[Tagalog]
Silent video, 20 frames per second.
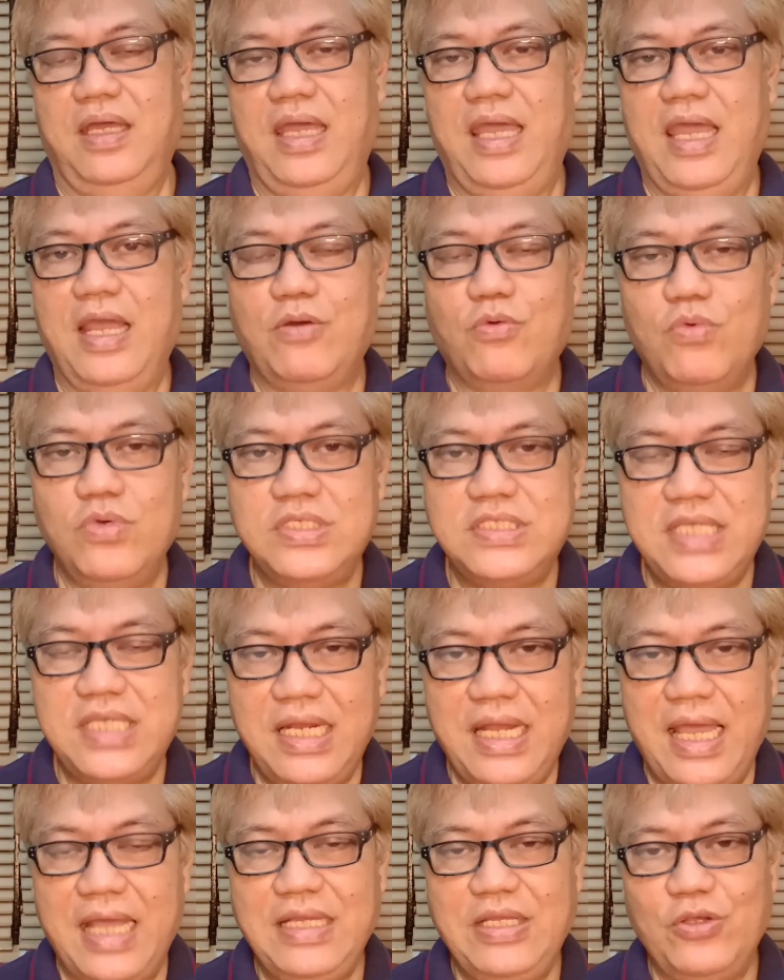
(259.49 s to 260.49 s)
Eh kung si
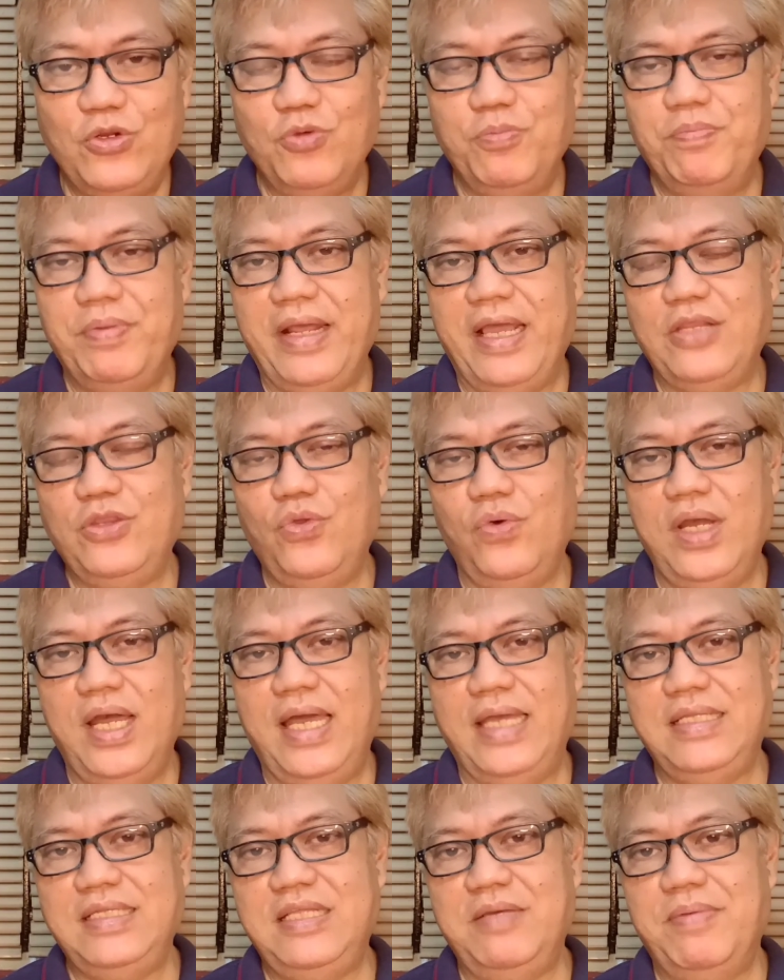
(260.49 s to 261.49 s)
Lenny Robredo
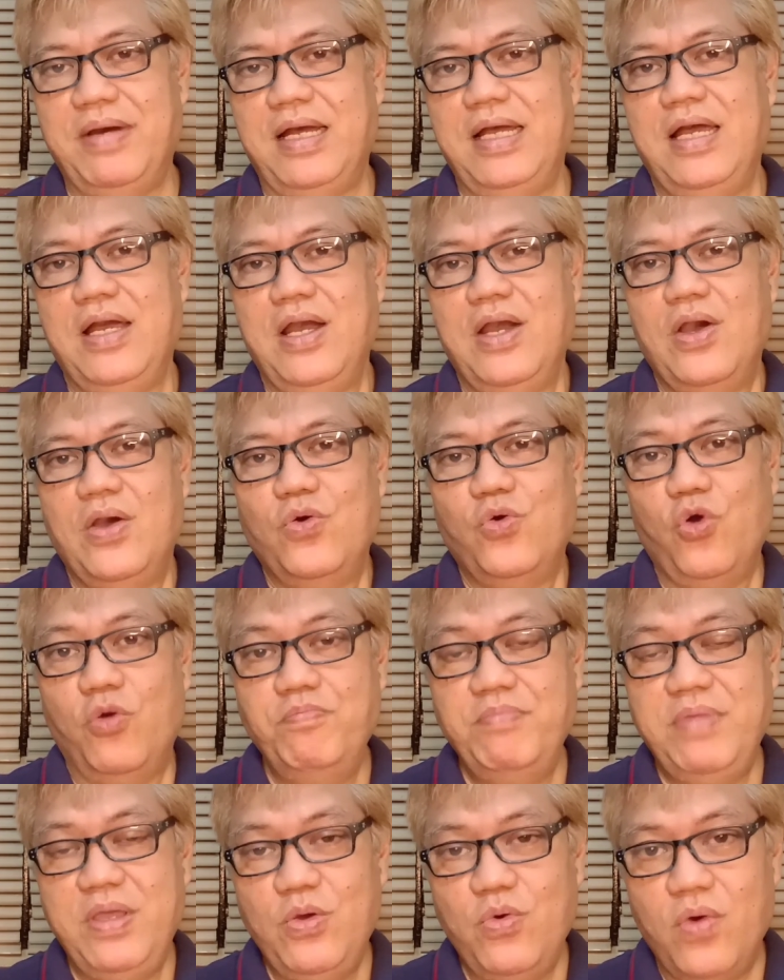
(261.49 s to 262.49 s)
nga, hindi ba,
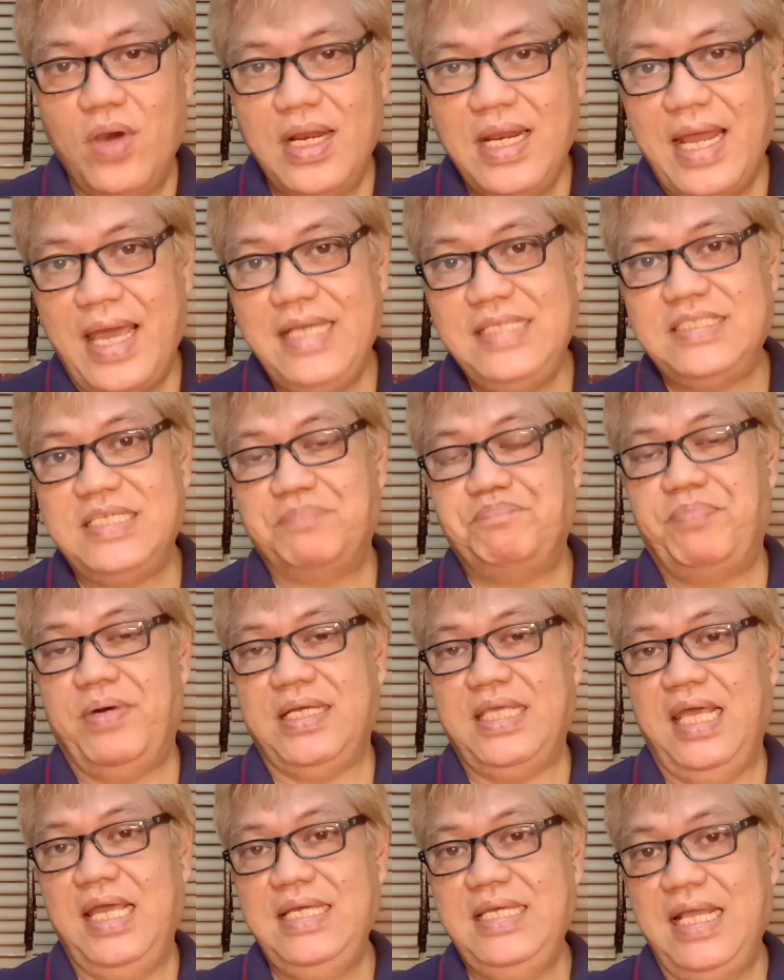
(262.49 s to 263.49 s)
humiwalay sa
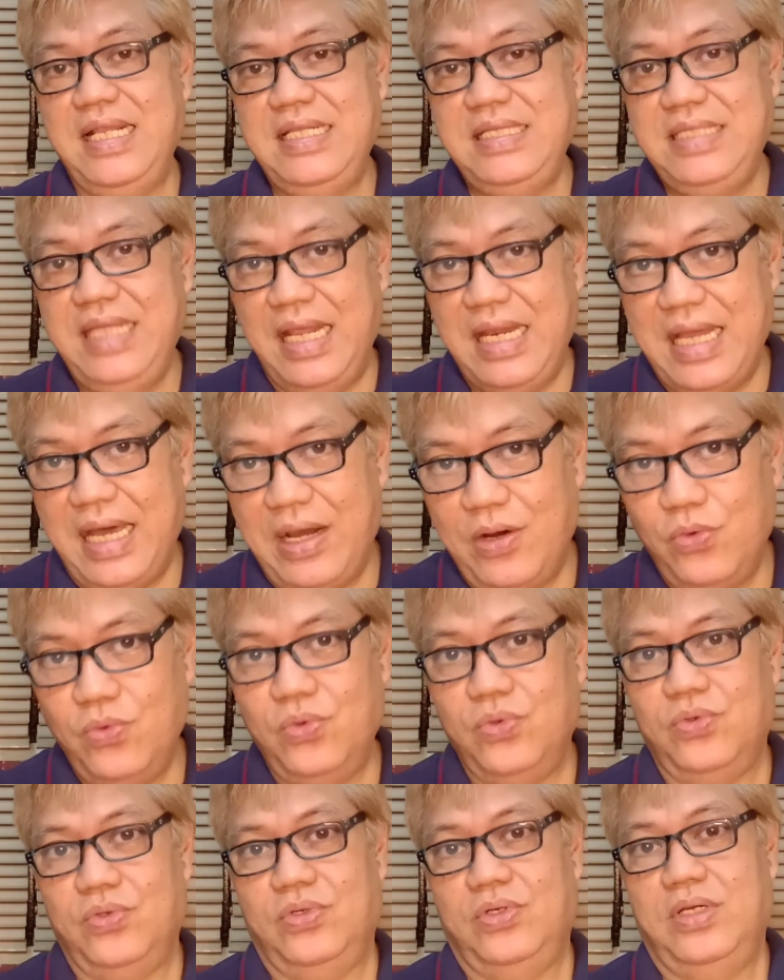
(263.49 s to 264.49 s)
pagiging
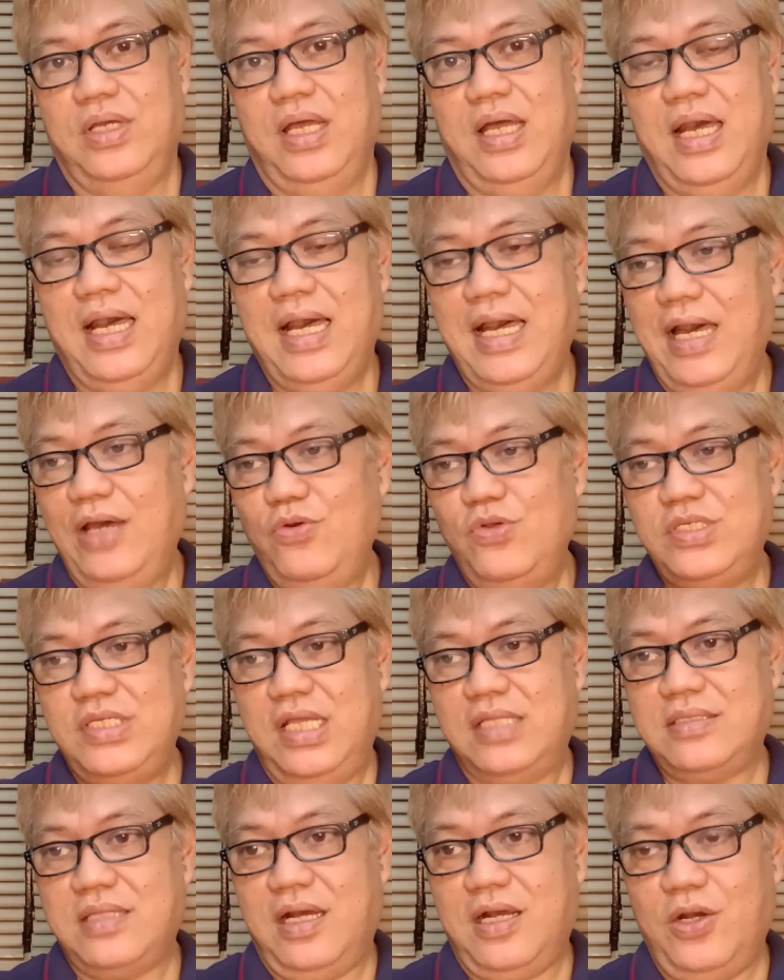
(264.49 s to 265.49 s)
dilaw. Halos
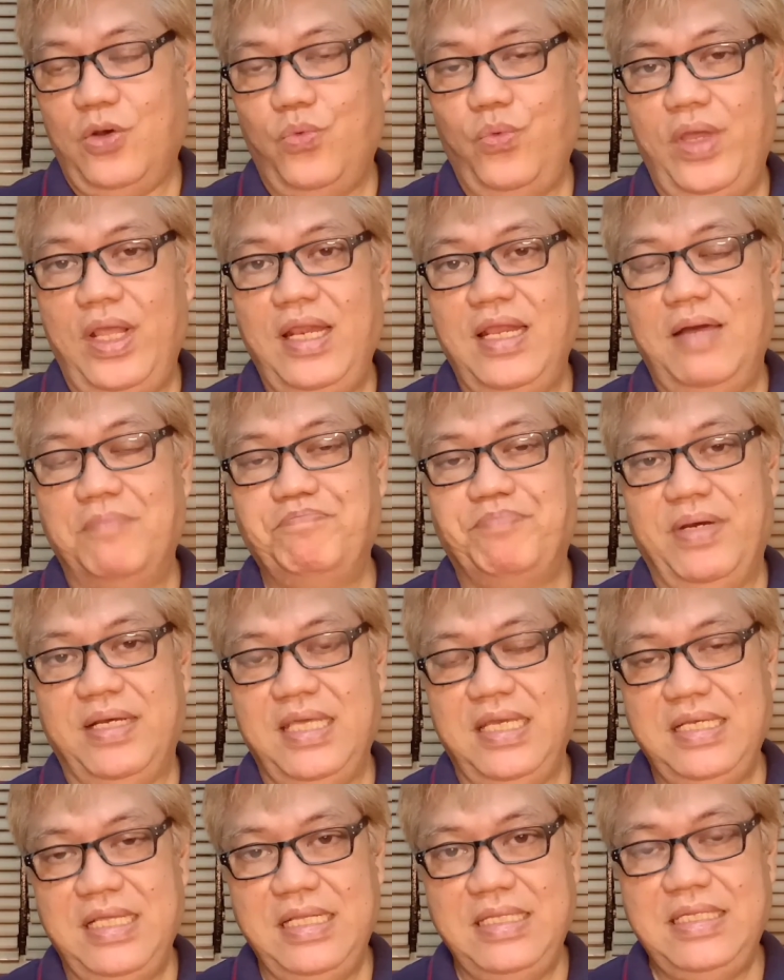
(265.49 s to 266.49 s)
itakwil ang
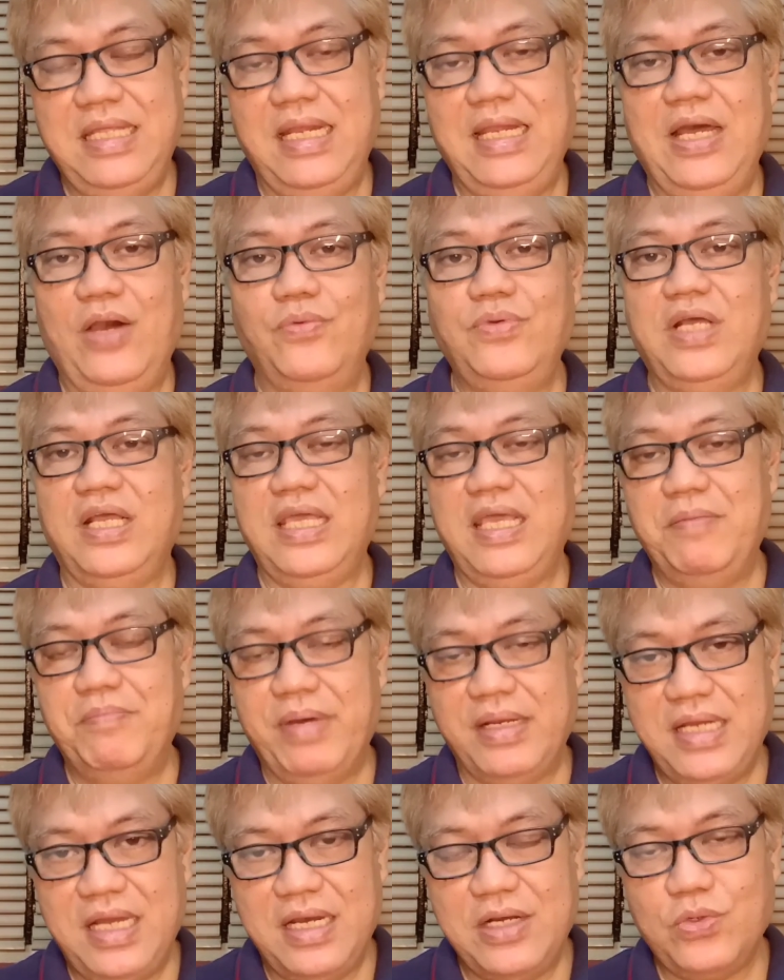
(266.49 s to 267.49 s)
pagiging dilaw ng
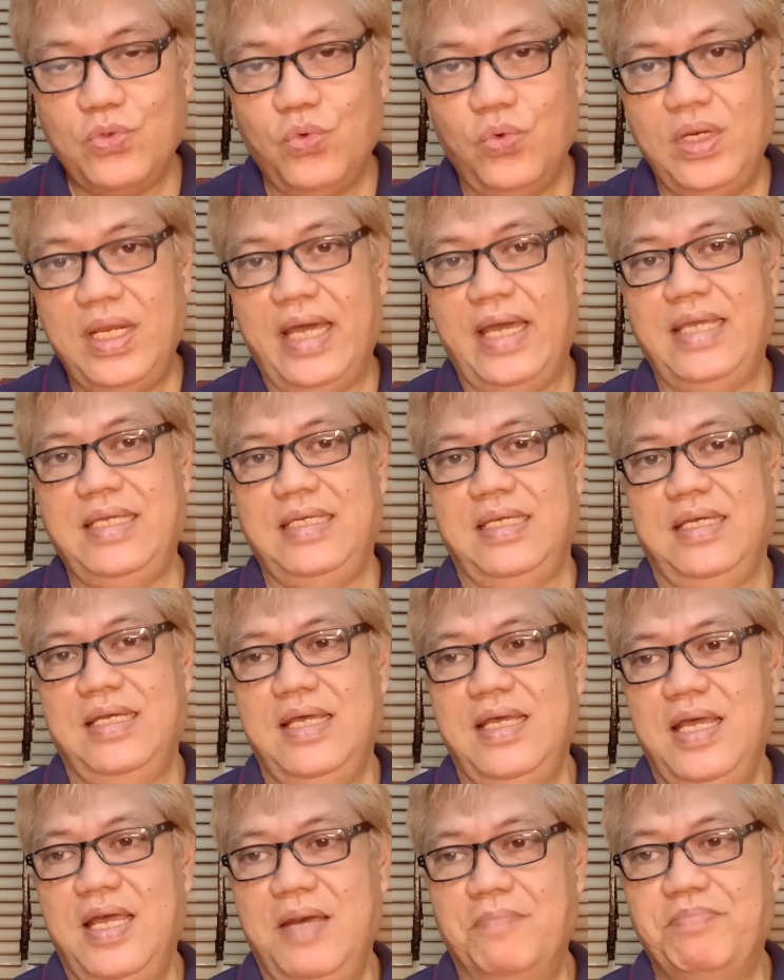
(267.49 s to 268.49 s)
iba ng kulay
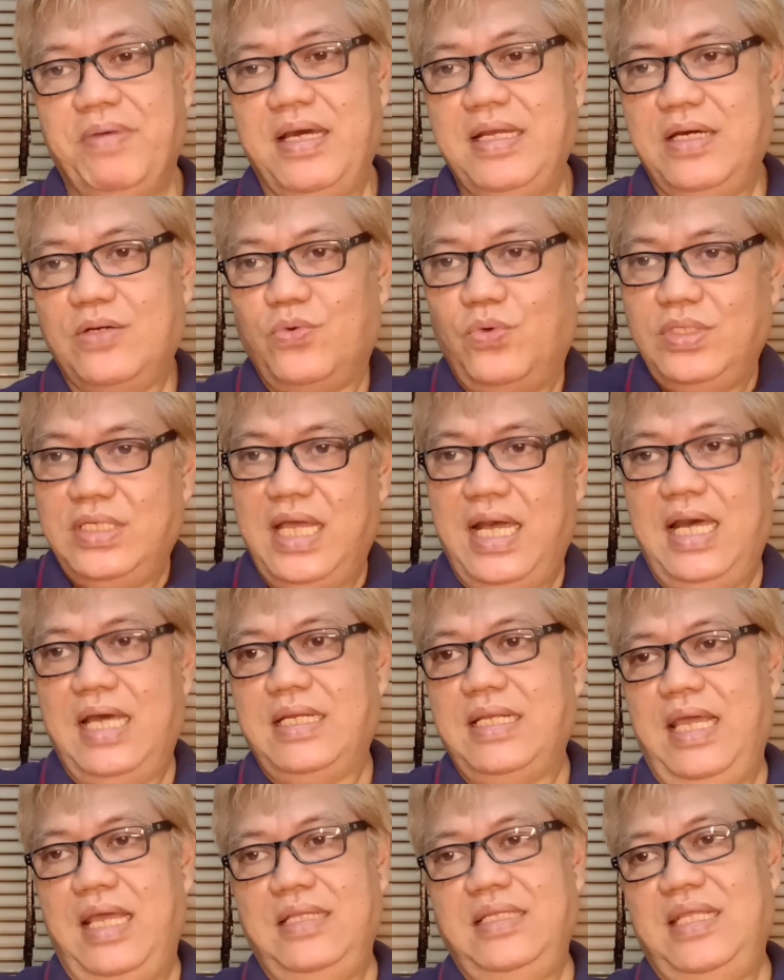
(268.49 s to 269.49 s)
para
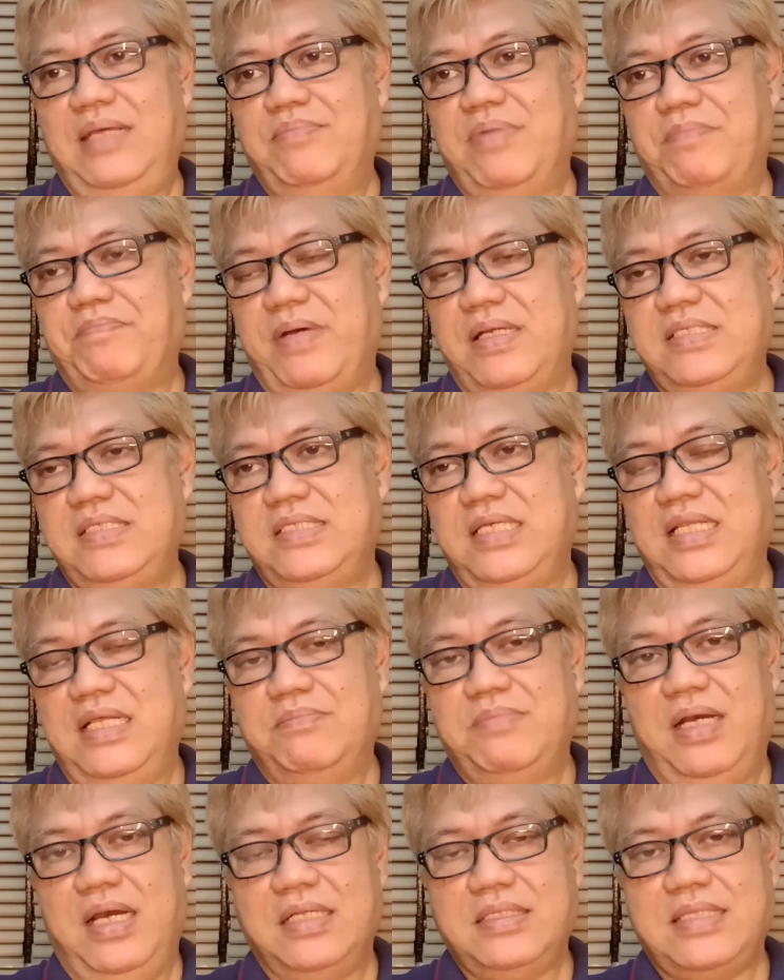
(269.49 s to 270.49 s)
kunyari hindi mapansin ng
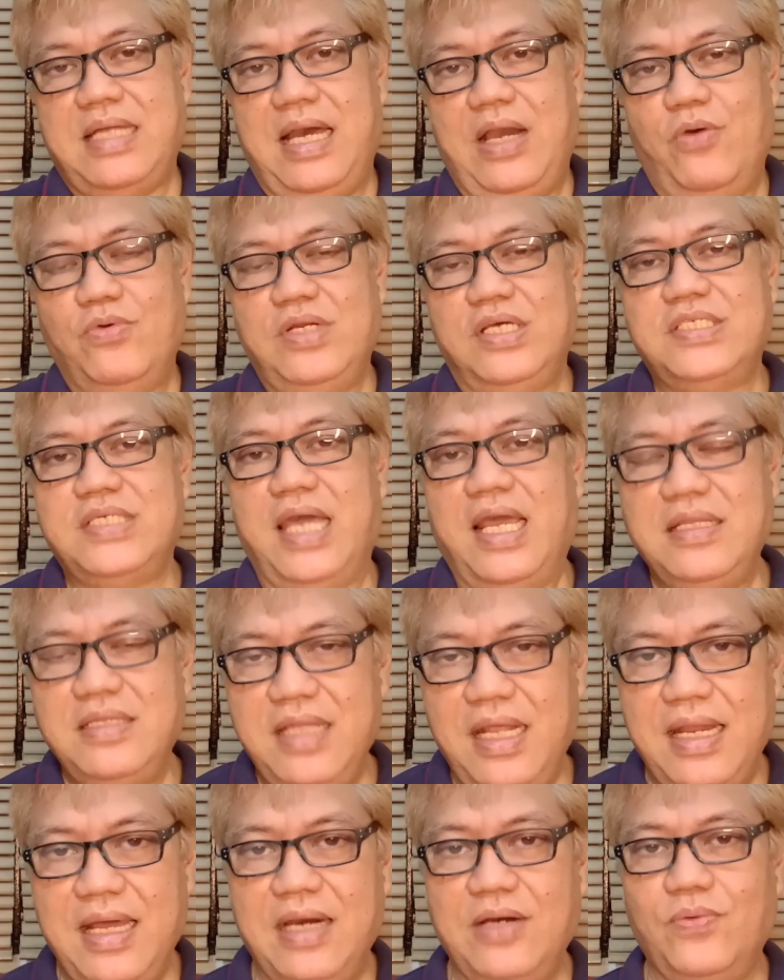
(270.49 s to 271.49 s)
mga tao na siya ay
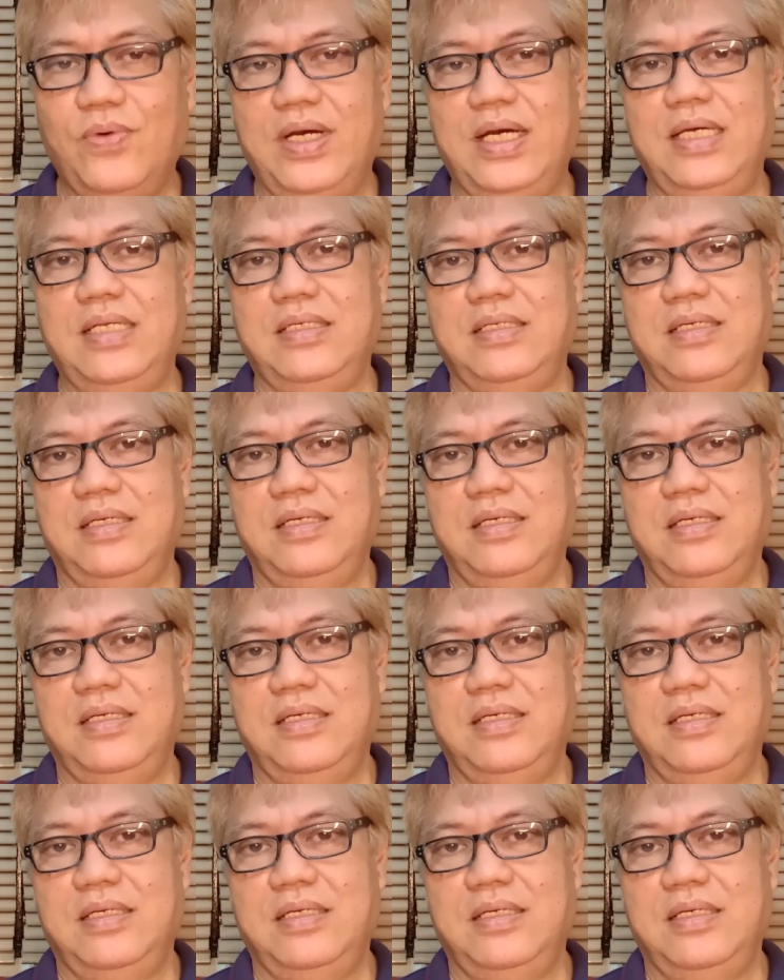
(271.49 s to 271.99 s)
dilawan.